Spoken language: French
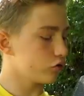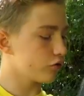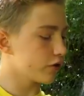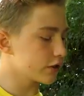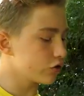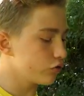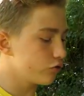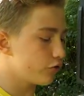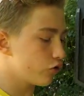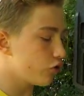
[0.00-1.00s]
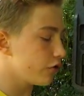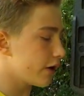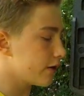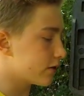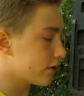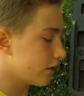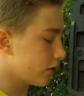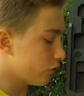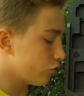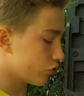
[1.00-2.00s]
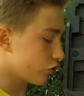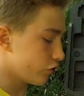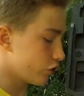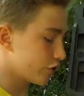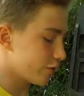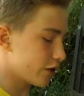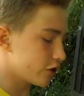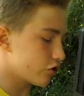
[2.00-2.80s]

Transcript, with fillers: Donc voici le nouveau Ronin SC. Donc je vais pas le